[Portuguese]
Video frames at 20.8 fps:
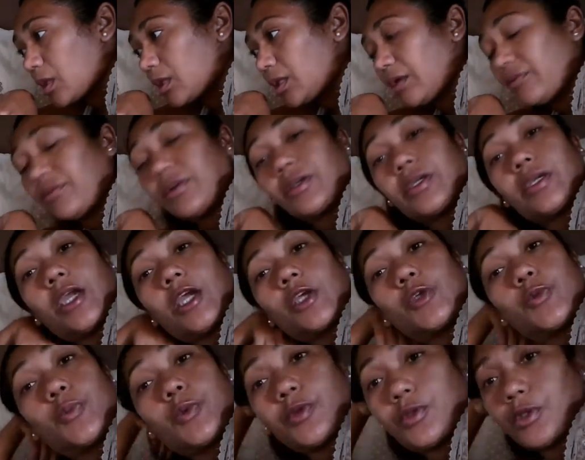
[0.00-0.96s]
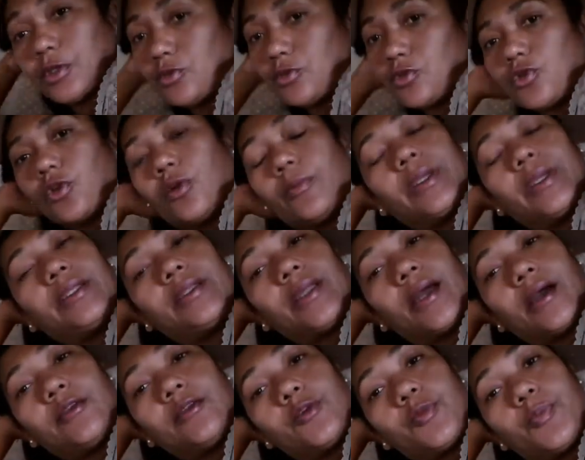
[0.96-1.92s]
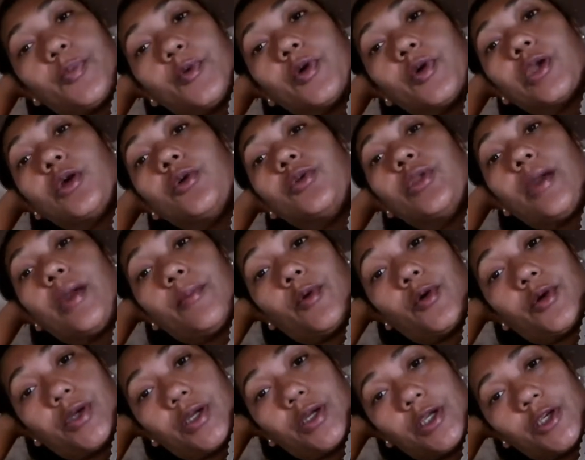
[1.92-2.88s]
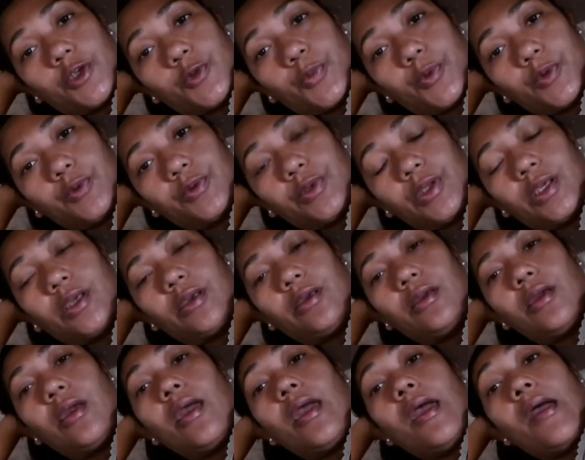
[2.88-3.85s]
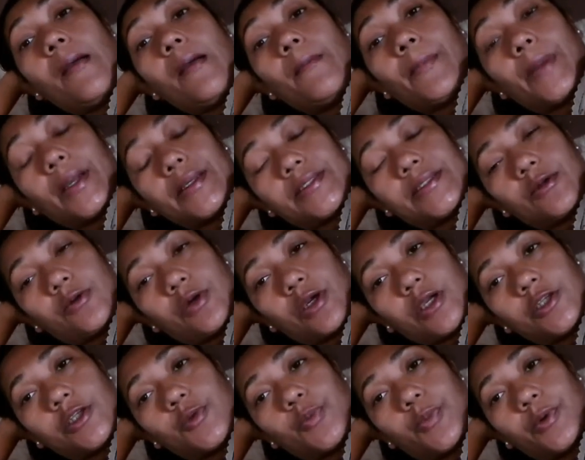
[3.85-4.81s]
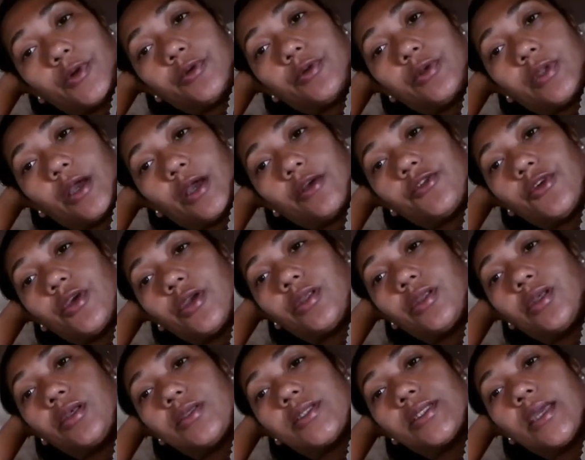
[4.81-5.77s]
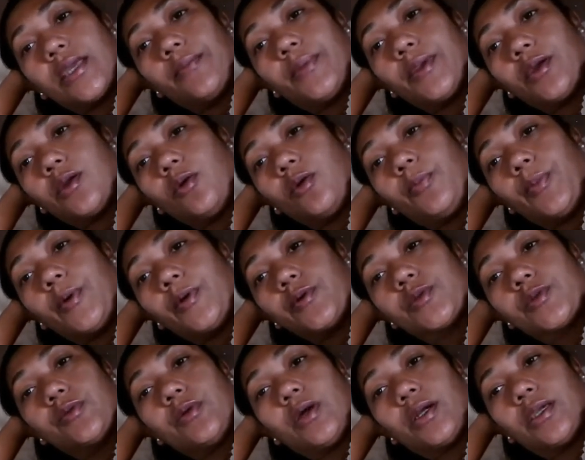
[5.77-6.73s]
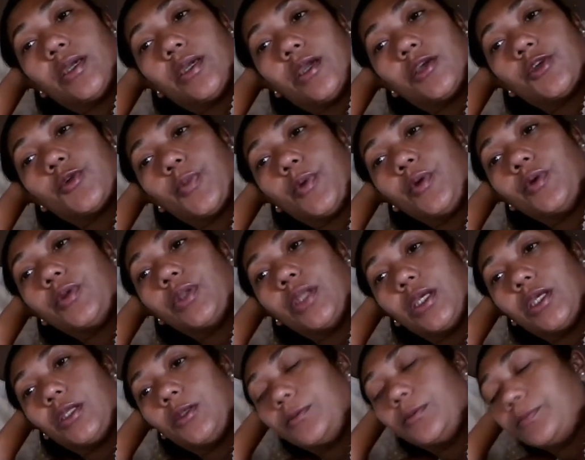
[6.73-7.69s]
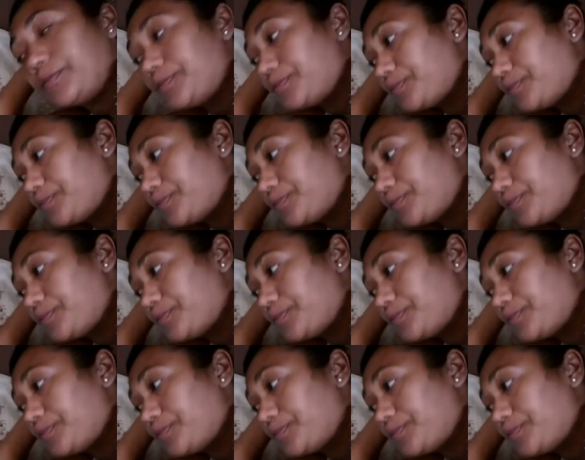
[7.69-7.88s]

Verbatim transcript: tava aqui respondendo os comentários, porque eu demoro a responder, mas eu respondo, tá, gente? Sempre que eu posso, tô aqui respondendo.